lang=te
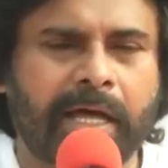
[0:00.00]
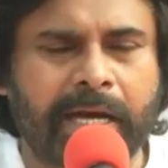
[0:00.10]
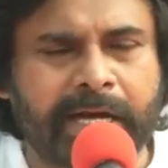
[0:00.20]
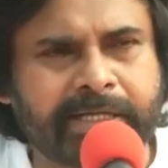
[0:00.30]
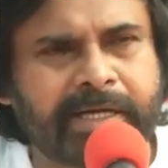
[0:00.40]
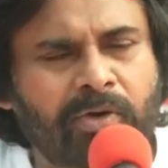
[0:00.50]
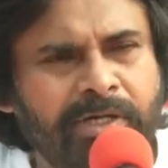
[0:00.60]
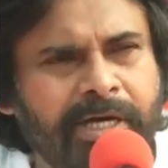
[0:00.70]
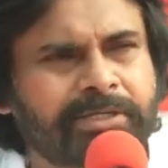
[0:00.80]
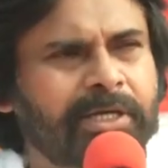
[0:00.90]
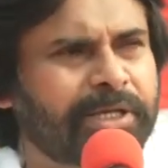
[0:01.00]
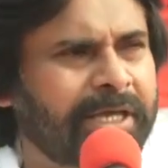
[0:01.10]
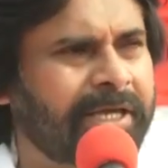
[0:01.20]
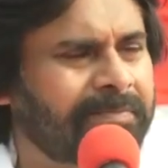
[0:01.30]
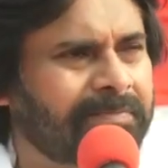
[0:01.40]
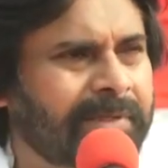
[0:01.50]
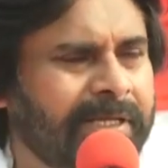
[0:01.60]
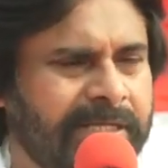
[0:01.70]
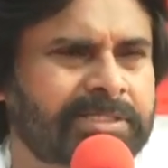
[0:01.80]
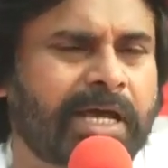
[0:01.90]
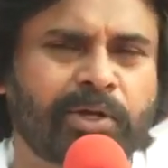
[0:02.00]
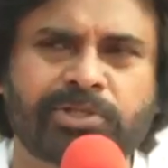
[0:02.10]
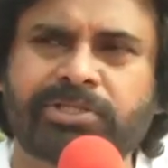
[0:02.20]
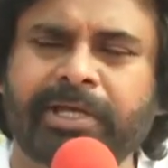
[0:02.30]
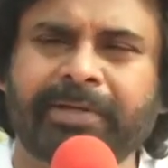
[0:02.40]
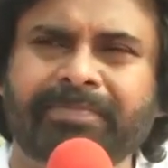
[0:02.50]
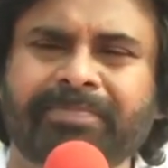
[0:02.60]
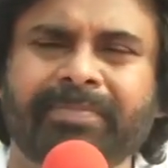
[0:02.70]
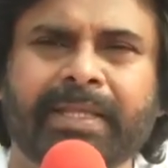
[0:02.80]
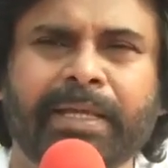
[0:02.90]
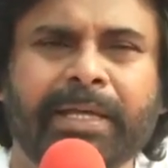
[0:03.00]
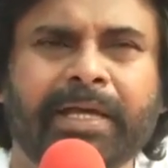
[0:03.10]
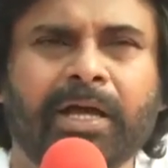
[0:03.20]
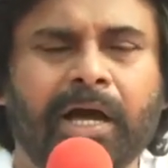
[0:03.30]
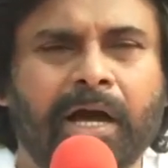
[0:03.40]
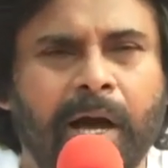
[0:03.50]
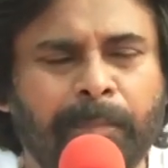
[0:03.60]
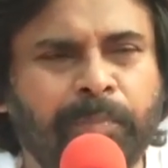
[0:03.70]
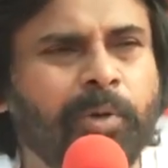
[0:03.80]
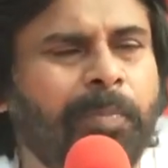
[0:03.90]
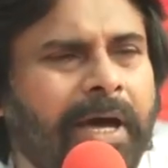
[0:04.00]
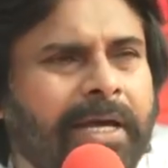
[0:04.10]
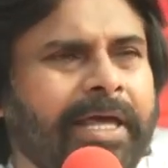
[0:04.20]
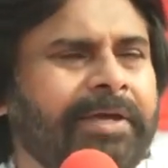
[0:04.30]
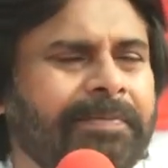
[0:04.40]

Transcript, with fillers: అలాంటి కౌలు రైతులకి కష్టాలు వచ్చి అప్పులు పాలై